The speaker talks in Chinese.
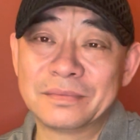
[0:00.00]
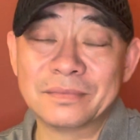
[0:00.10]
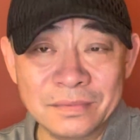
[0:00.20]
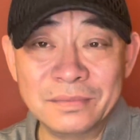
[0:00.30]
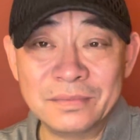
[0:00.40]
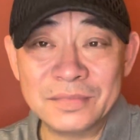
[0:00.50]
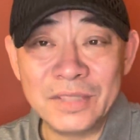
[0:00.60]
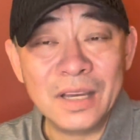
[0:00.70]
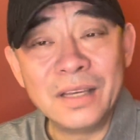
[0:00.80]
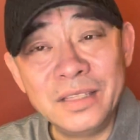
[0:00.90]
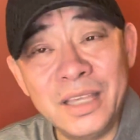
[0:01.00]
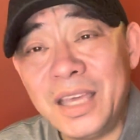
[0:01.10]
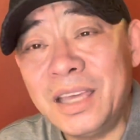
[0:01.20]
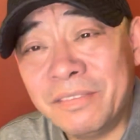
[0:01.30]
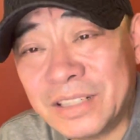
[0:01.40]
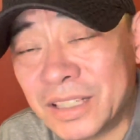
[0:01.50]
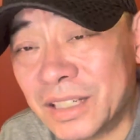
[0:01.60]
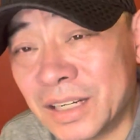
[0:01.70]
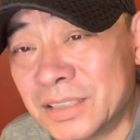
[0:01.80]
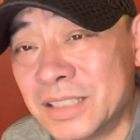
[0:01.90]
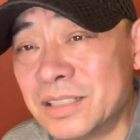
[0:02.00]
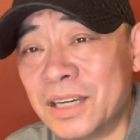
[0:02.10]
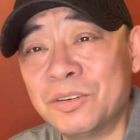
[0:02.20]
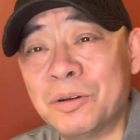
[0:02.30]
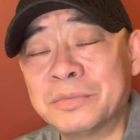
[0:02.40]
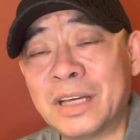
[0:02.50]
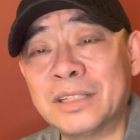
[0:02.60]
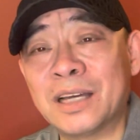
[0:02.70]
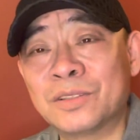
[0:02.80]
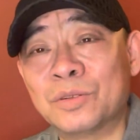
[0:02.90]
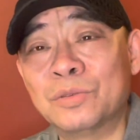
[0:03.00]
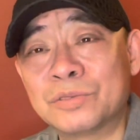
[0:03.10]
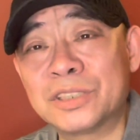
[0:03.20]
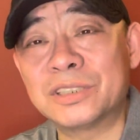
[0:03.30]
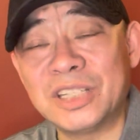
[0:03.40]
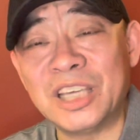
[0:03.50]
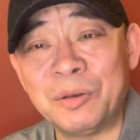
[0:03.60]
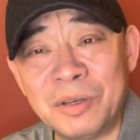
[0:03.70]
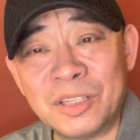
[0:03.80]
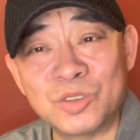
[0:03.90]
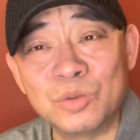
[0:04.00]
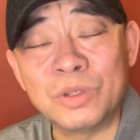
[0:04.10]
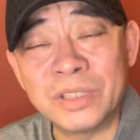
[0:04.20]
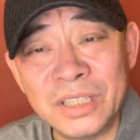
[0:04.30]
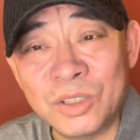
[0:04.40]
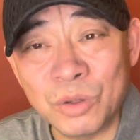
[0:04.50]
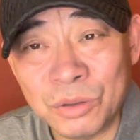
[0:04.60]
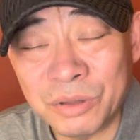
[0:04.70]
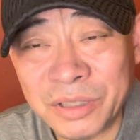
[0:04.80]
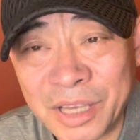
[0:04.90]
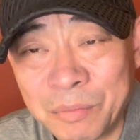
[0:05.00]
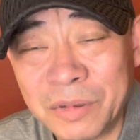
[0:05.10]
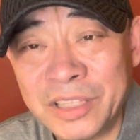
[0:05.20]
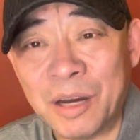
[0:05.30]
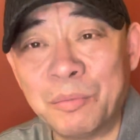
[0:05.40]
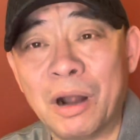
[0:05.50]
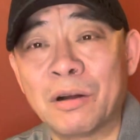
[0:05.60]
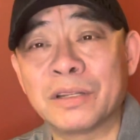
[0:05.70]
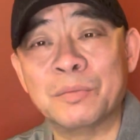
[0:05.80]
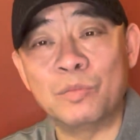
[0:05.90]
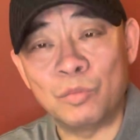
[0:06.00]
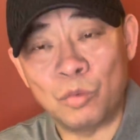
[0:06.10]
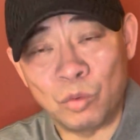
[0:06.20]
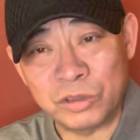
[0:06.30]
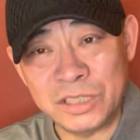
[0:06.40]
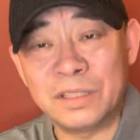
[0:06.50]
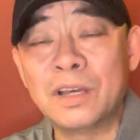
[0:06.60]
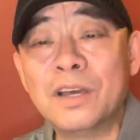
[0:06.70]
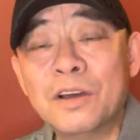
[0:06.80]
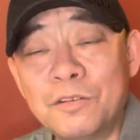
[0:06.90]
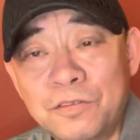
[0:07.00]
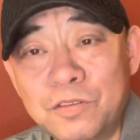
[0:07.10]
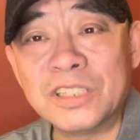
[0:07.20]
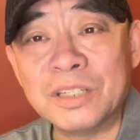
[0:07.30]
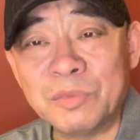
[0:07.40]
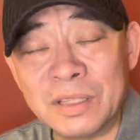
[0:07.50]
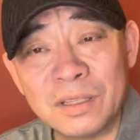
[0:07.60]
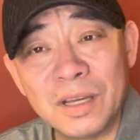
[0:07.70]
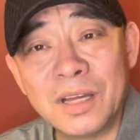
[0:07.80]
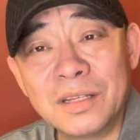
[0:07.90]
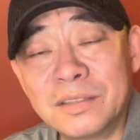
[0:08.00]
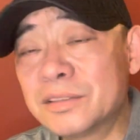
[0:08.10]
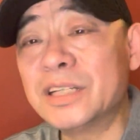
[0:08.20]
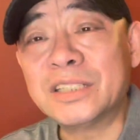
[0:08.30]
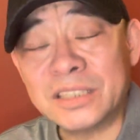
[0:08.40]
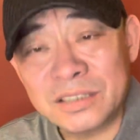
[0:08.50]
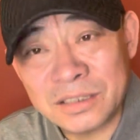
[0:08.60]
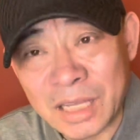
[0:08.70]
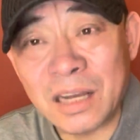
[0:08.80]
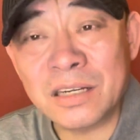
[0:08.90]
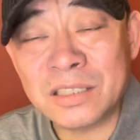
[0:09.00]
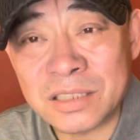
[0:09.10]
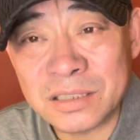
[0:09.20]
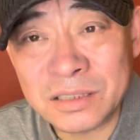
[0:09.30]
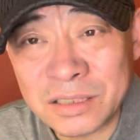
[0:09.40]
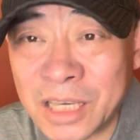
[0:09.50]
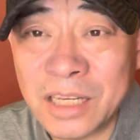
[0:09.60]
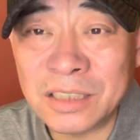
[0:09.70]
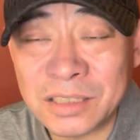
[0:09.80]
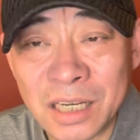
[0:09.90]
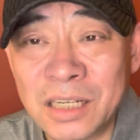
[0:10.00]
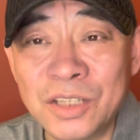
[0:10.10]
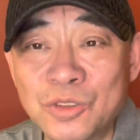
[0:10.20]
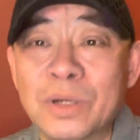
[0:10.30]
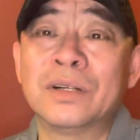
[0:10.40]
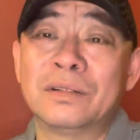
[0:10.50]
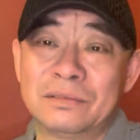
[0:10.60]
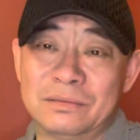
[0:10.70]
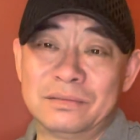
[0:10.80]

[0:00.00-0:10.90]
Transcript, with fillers: 嗯，你以为这个？今天我们大家都嗤之以鼻的中国的一堆堆的娘娘炮的母亲、父亲们。这些当时听着邓丽君儿、